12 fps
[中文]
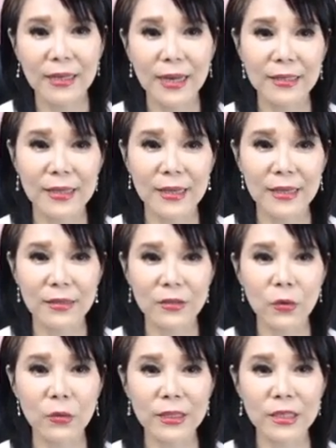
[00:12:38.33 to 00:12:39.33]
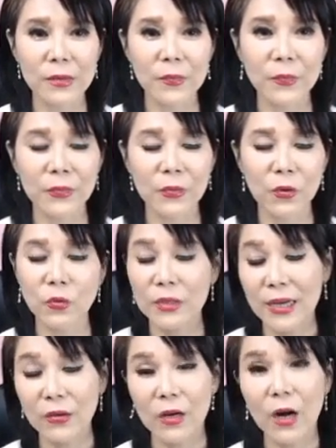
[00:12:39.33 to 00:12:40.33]
它也都一直股
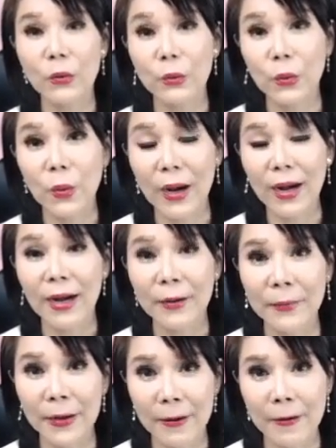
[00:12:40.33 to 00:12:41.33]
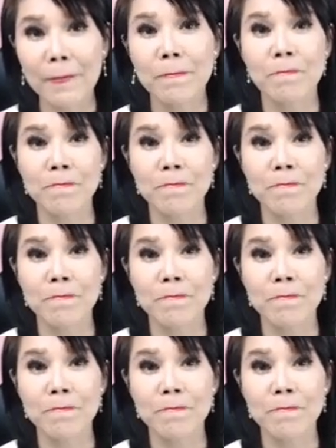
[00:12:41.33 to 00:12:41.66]
价有高于华航嘛。哈。